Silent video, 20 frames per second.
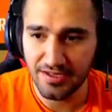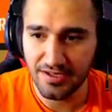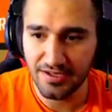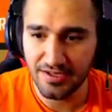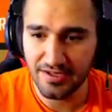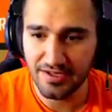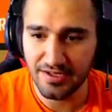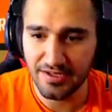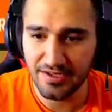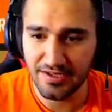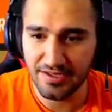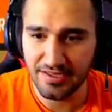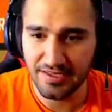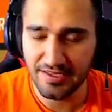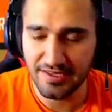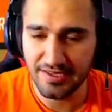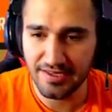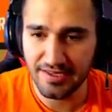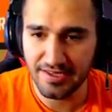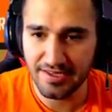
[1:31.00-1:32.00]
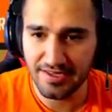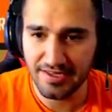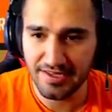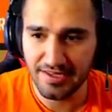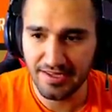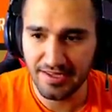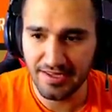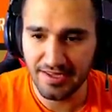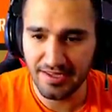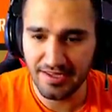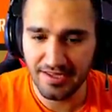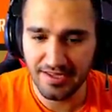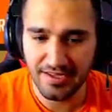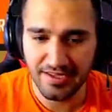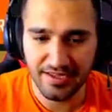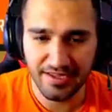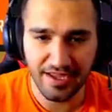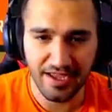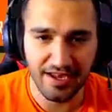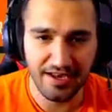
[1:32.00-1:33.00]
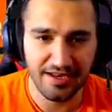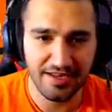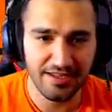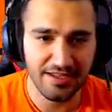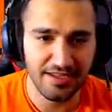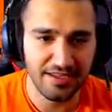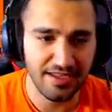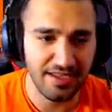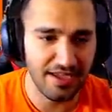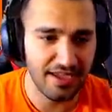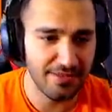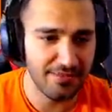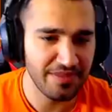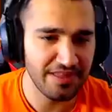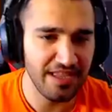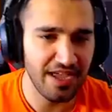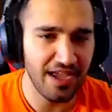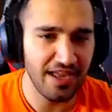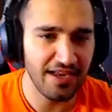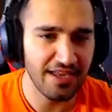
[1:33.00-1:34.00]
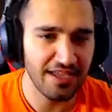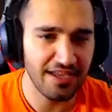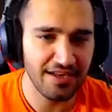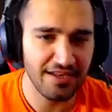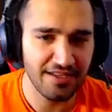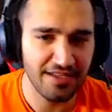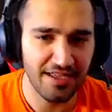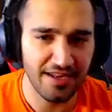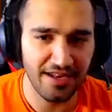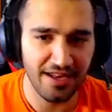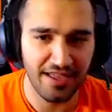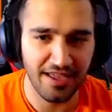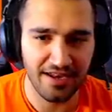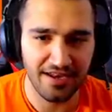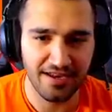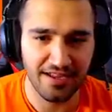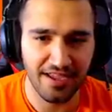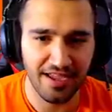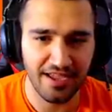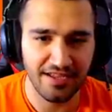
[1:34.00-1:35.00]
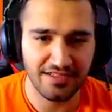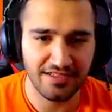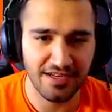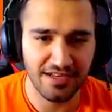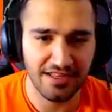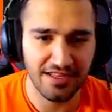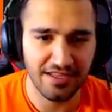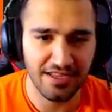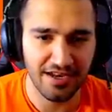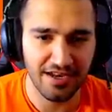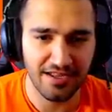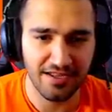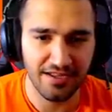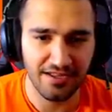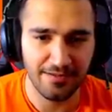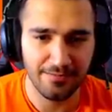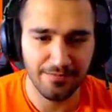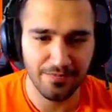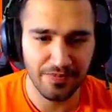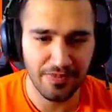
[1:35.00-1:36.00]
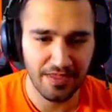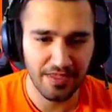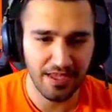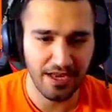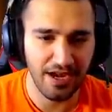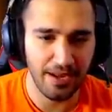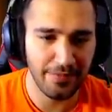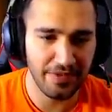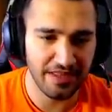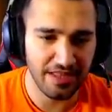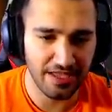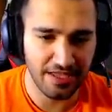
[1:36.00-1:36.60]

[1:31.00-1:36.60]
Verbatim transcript: اوكي خلي يا اخي بدي اخلي كل يلا خلي خلي شيل يلا ها يلا نعمل